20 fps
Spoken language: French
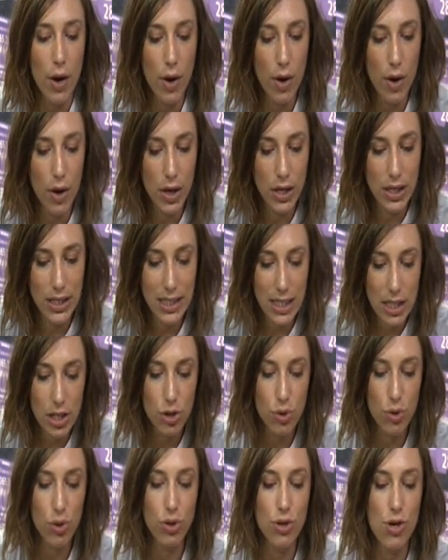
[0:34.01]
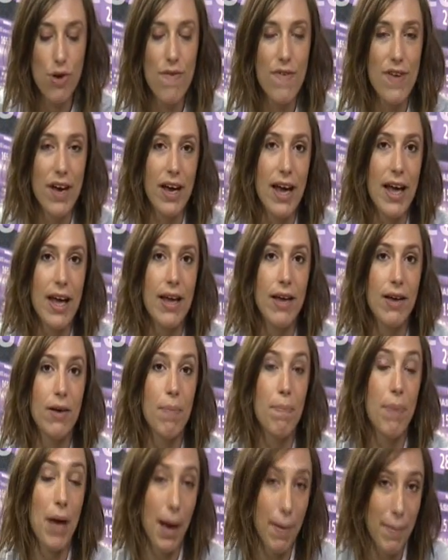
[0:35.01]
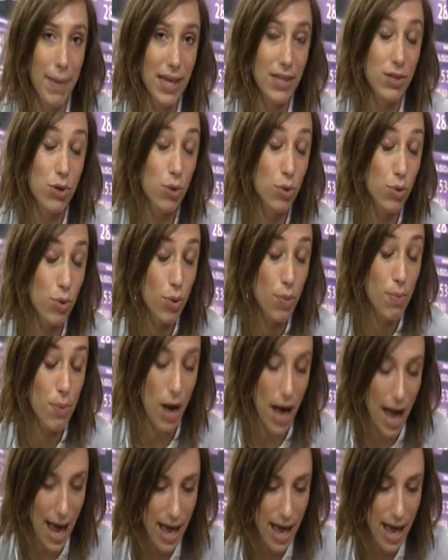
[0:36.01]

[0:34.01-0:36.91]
6 euh, jours devrait permettre au groupe